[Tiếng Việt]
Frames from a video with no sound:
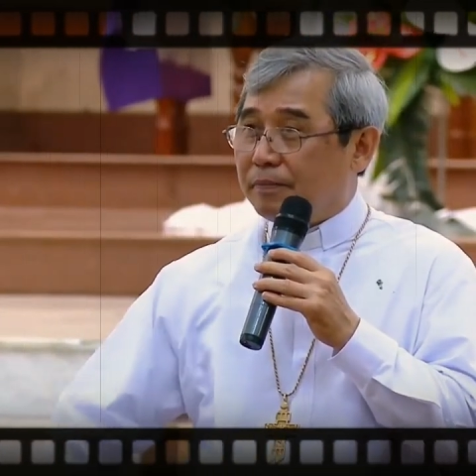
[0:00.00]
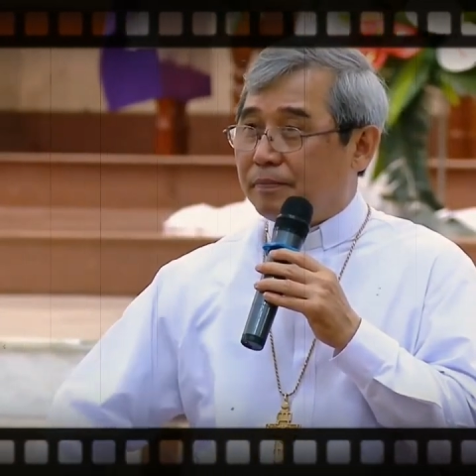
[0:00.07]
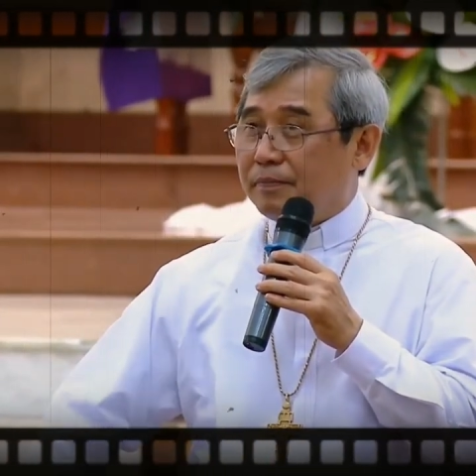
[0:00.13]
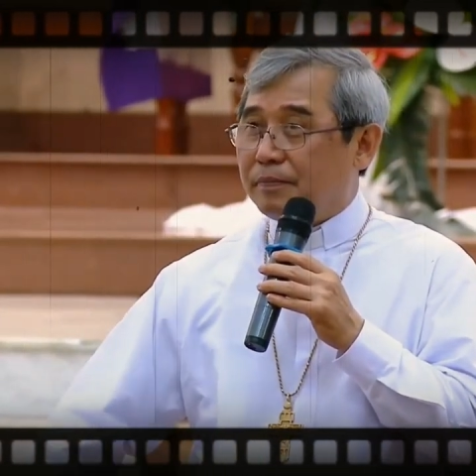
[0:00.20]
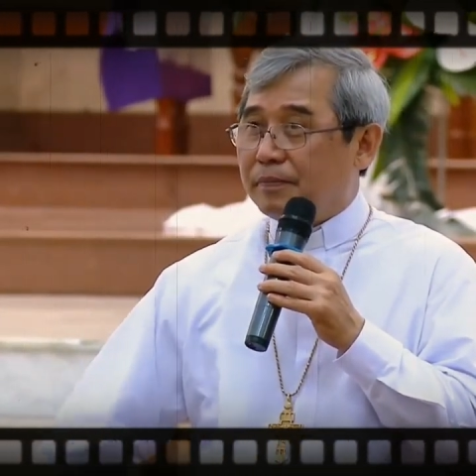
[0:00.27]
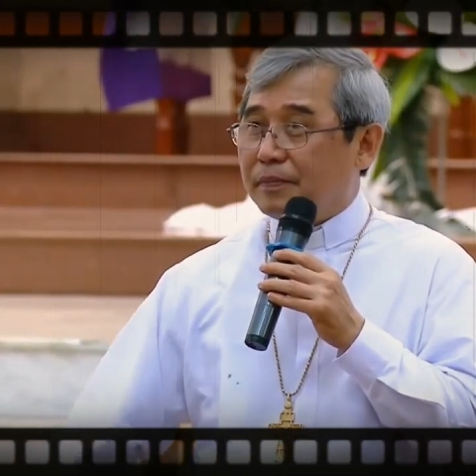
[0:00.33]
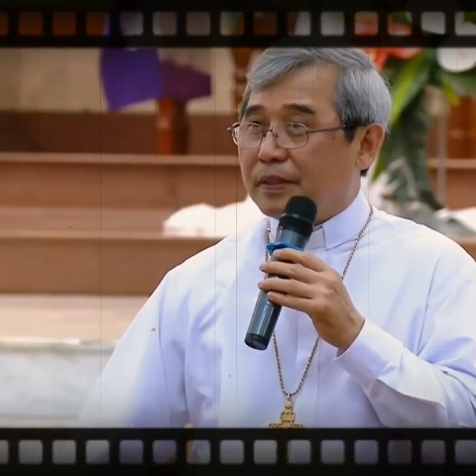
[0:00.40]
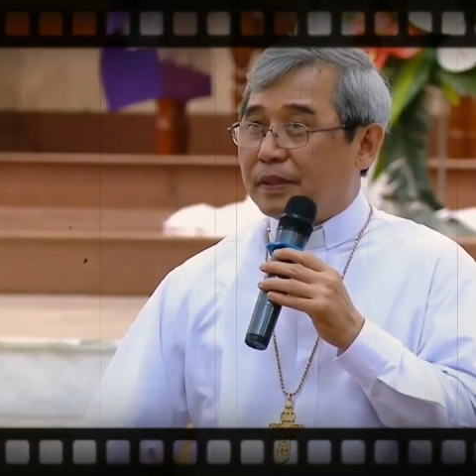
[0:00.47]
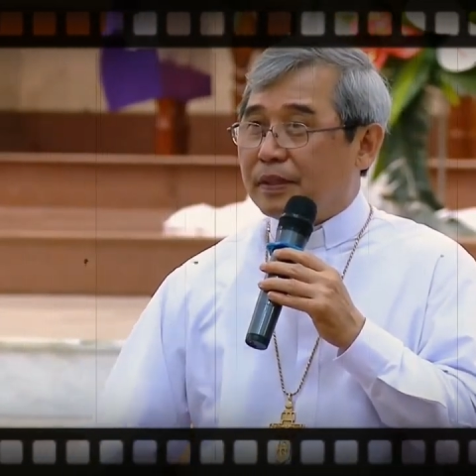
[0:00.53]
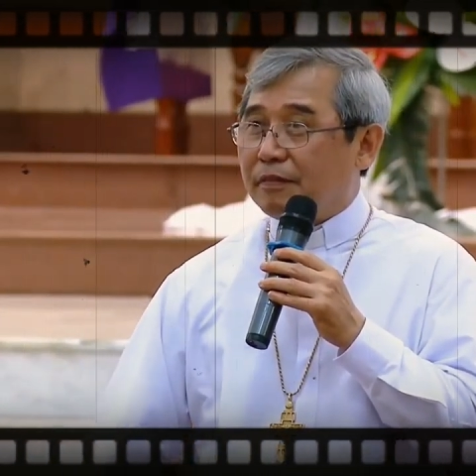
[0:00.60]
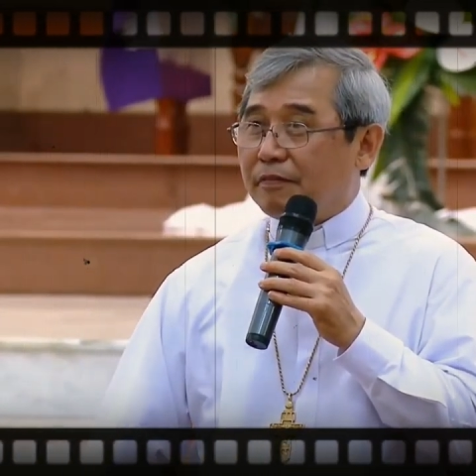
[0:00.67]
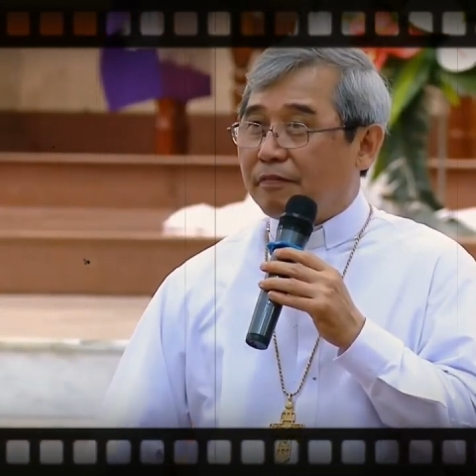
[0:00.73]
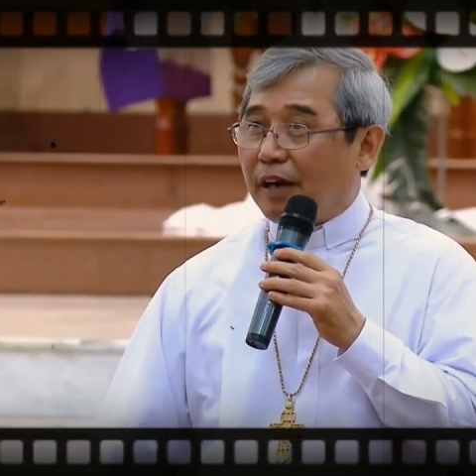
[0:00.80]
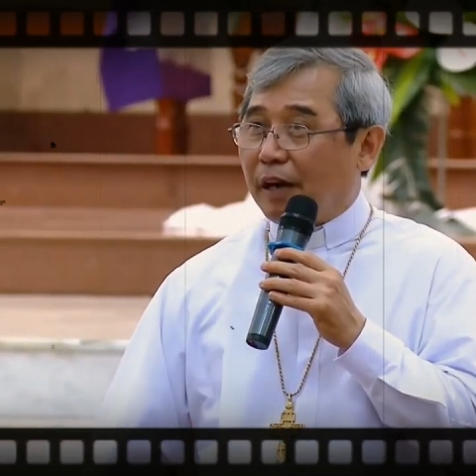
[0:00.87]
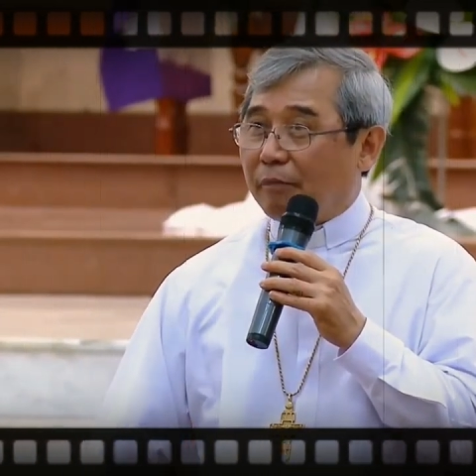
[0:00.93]
không?
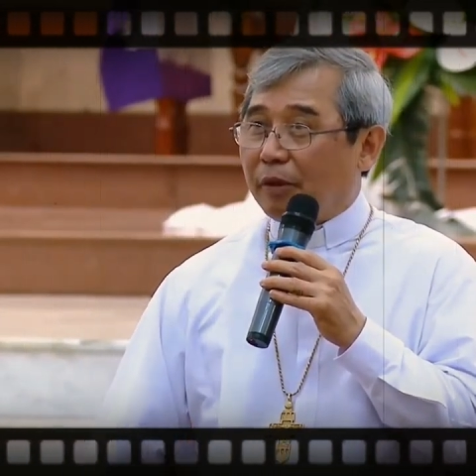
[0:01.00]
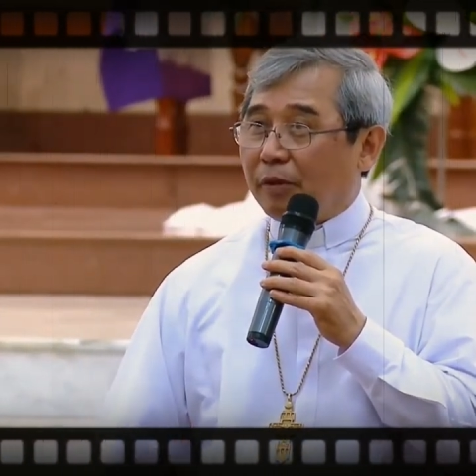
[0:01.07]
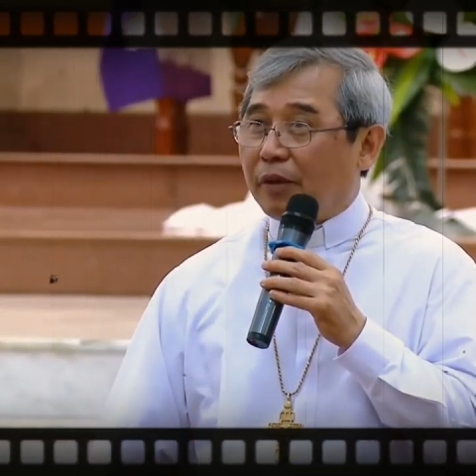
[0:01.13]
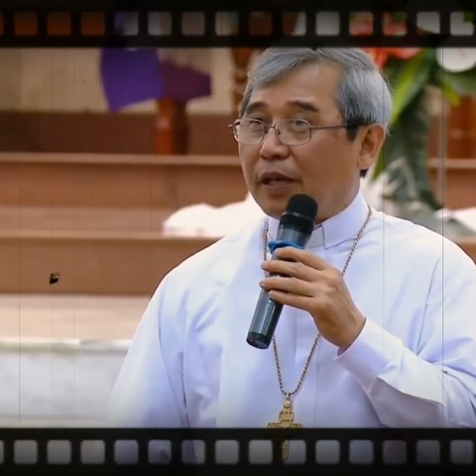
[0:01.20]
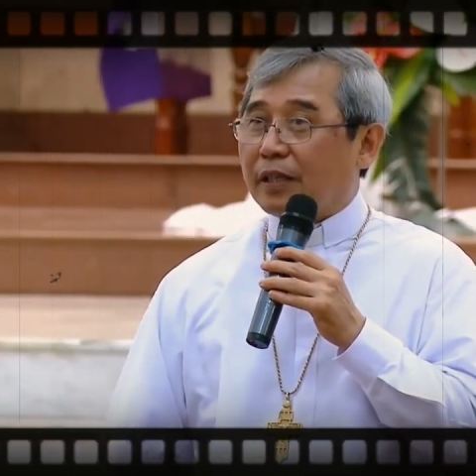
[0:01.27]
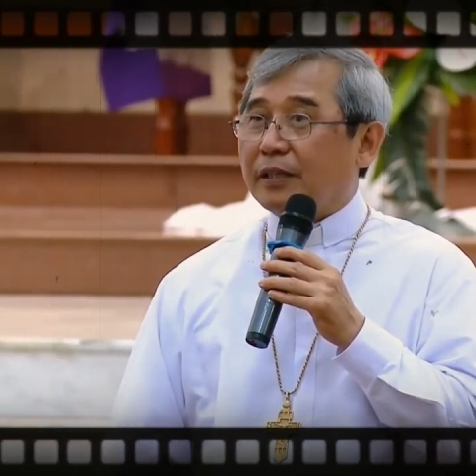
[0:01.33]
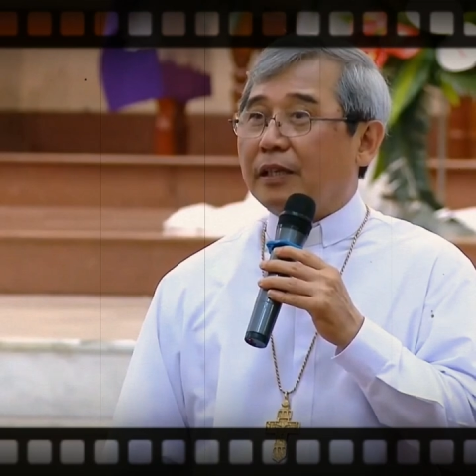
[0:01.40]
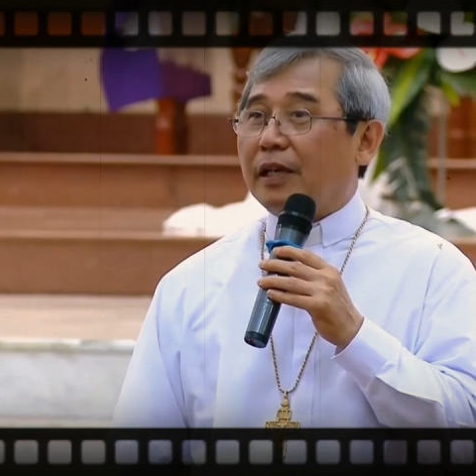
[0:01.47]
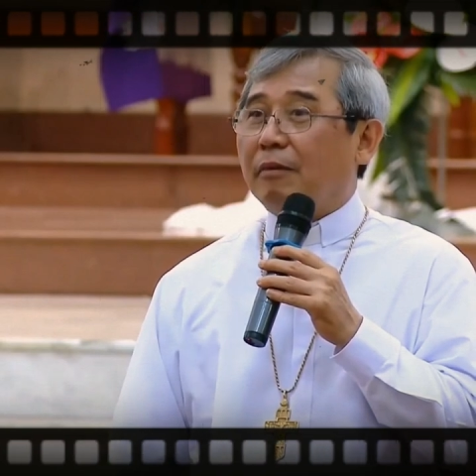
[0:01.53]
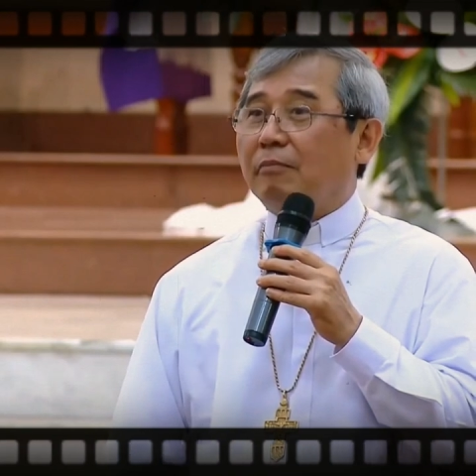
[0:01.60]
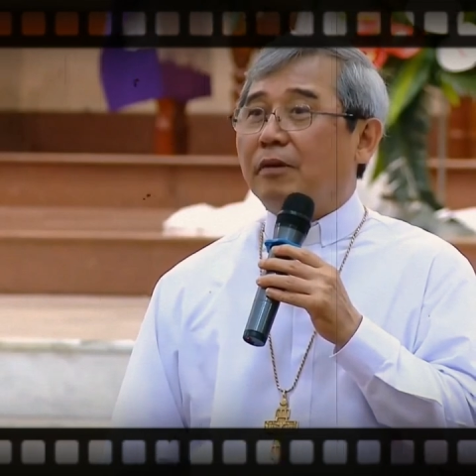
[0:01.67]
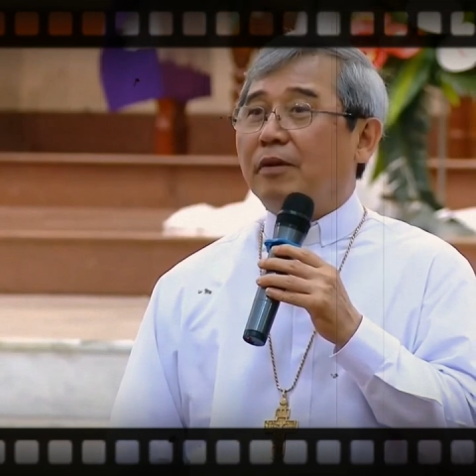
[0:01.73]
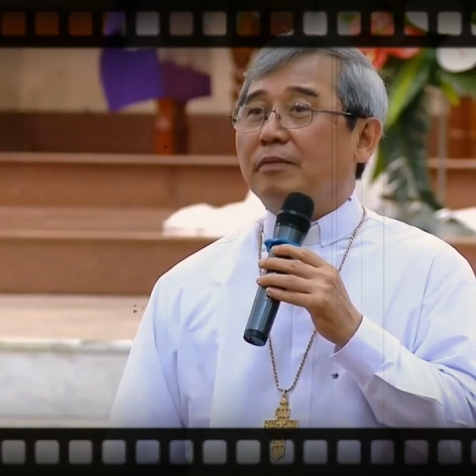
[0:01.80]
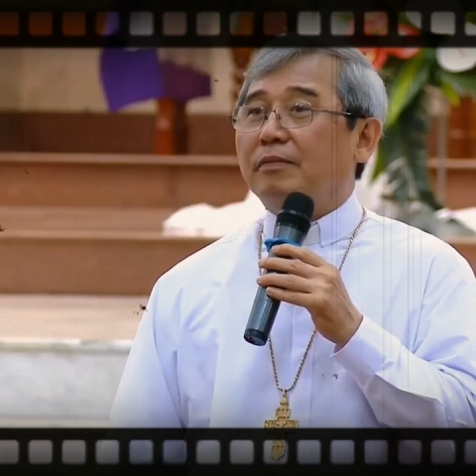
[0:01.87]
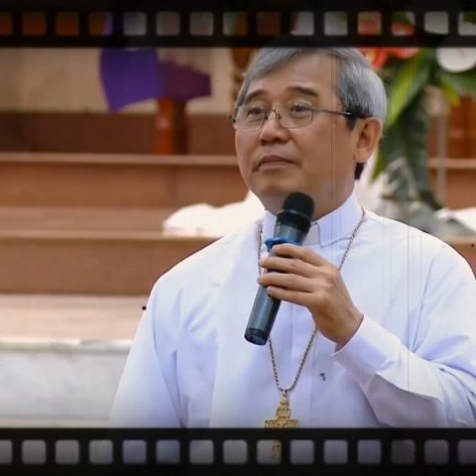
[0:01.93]
Phạm điều răn
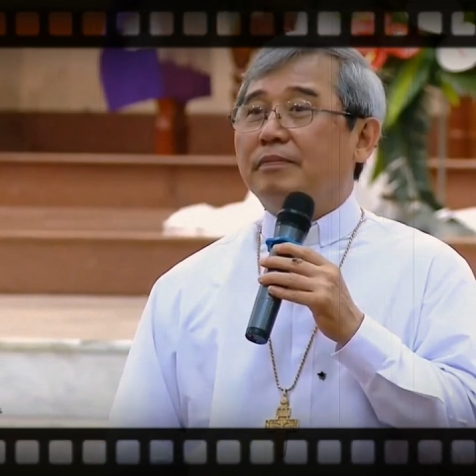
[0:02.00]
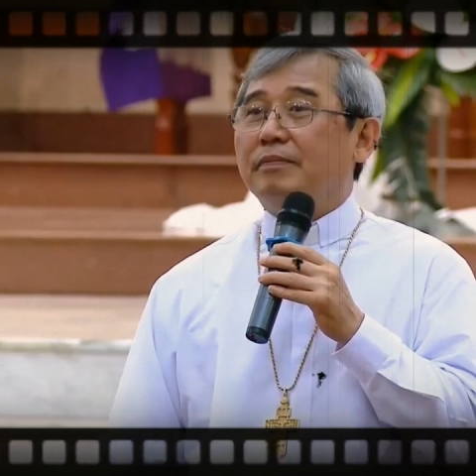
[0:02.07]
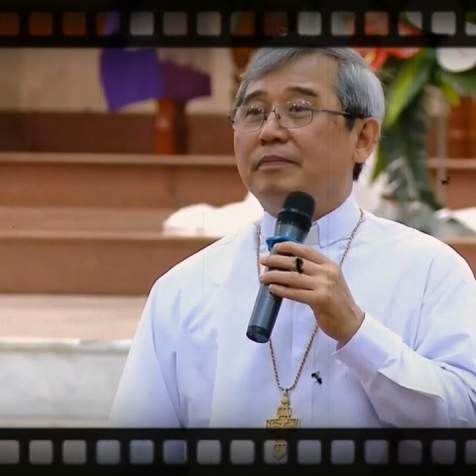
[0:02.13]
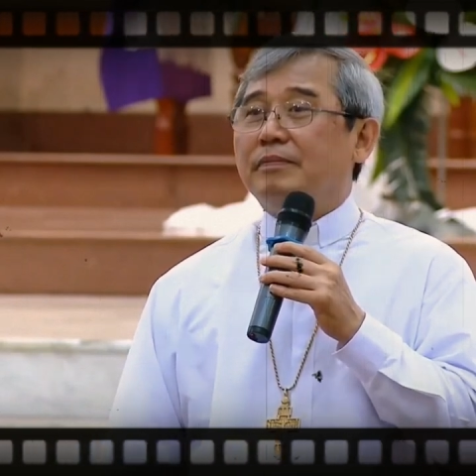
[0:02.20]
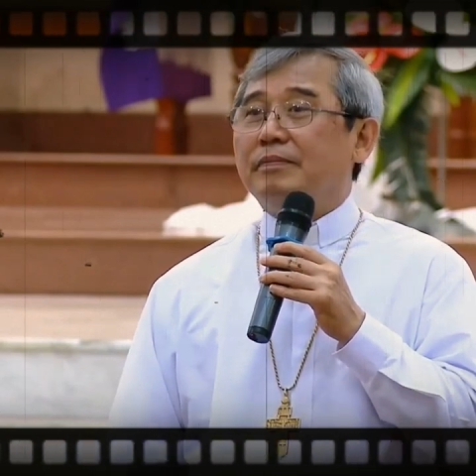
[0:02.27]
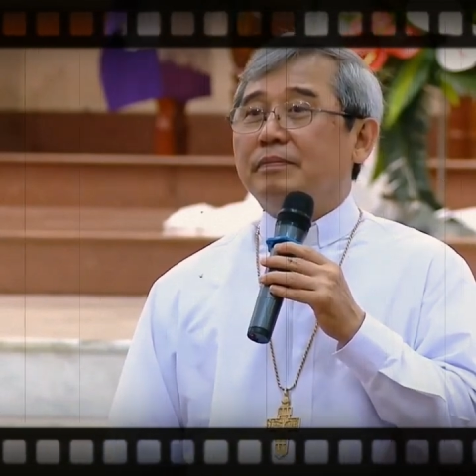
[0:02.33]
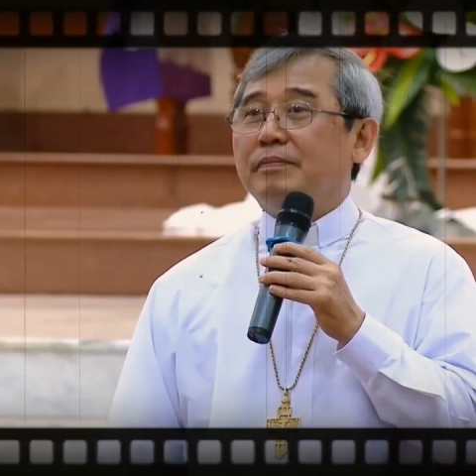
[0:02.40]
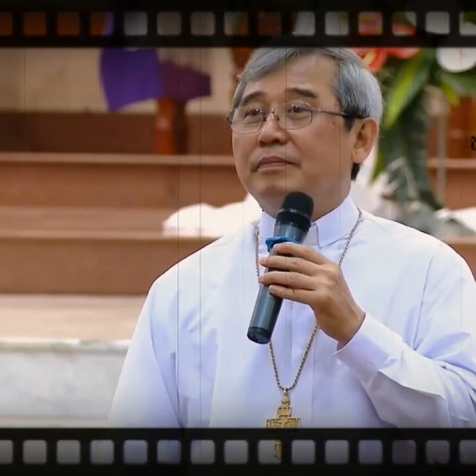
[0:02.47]
thứ năm không?